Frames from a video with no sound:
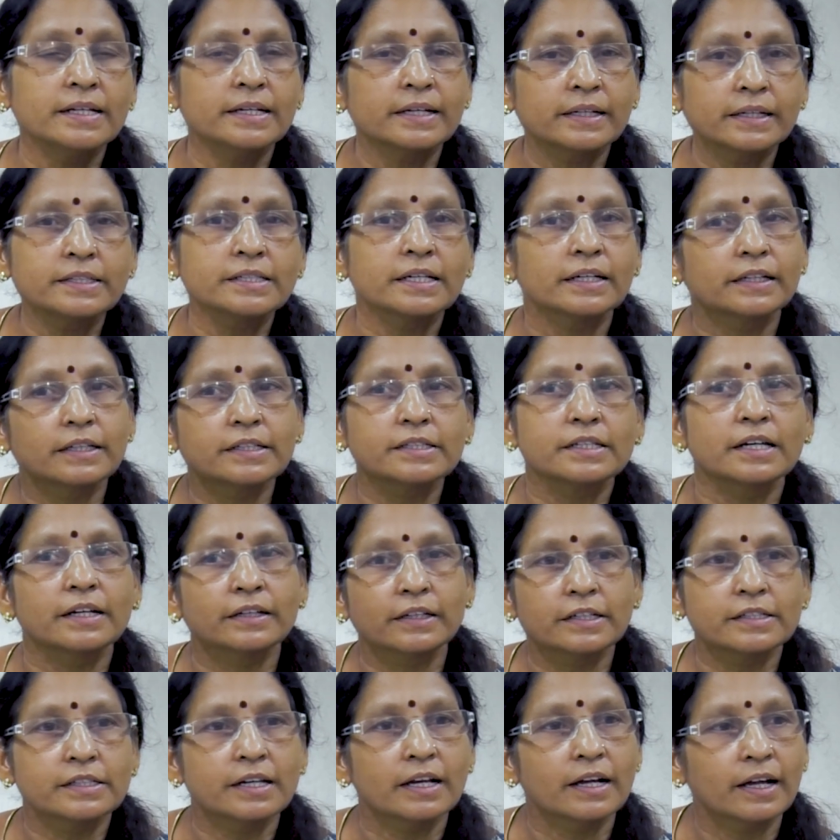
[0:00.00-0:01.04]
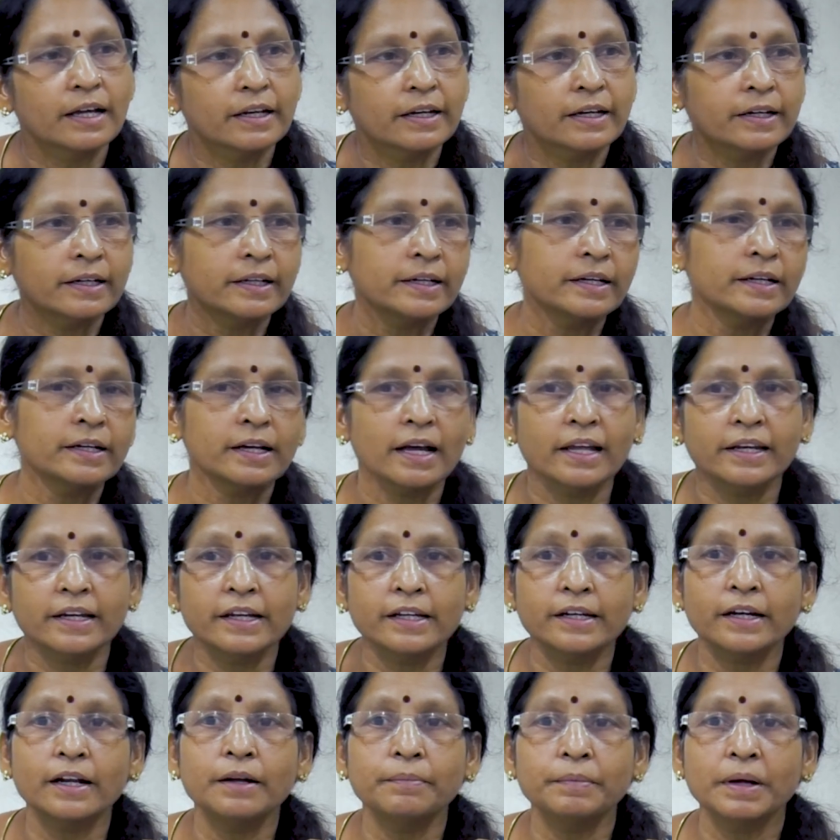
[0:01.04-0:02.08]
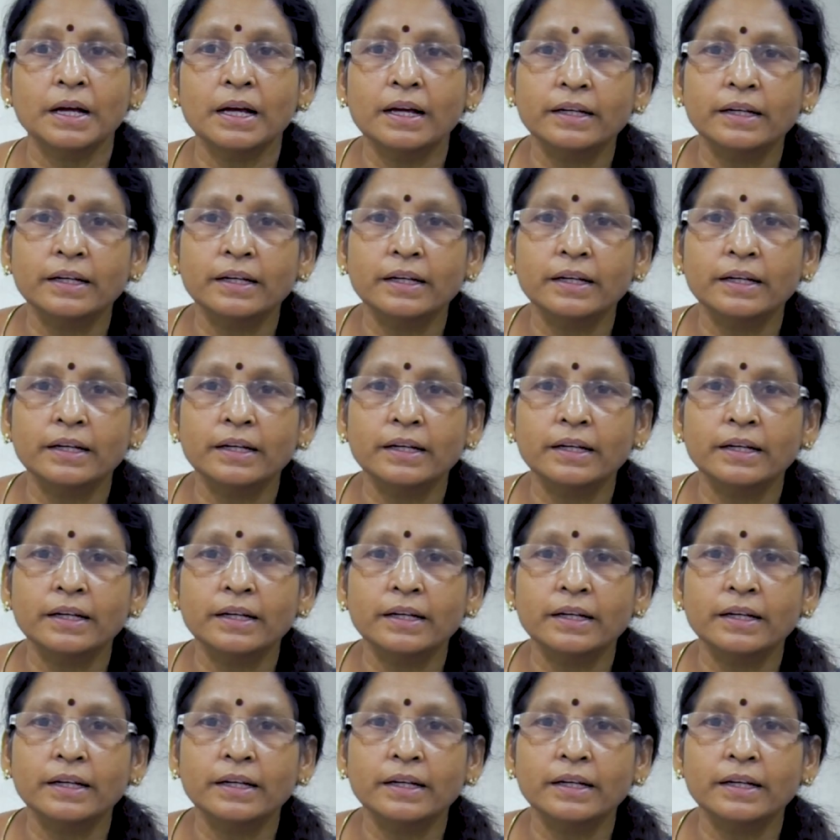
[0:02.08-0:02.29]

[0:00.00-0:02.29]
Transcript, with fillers: ஹரே கிருஷ்ண கிருஷ்ண கிருஷ்ண ஹரே ஹரே ஹரே ராம